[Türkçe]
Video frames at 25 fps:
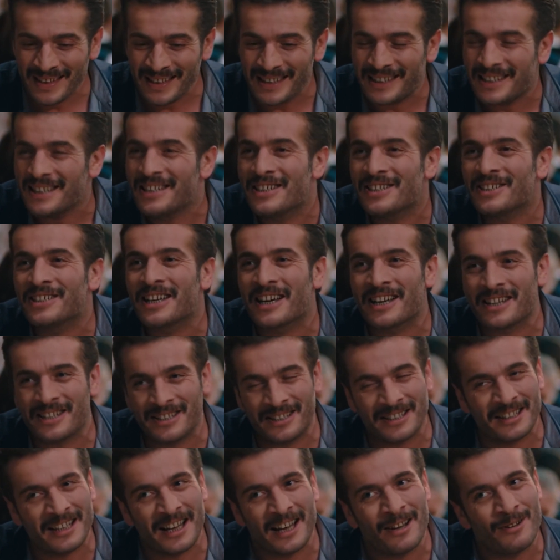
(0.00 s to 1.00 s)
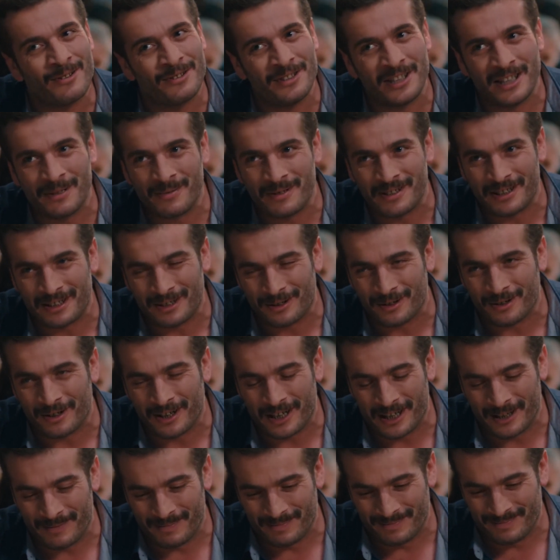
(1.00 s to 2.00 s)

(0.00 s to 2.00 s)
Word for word: İkinci taksiti daha ödeyemedik Gökhan.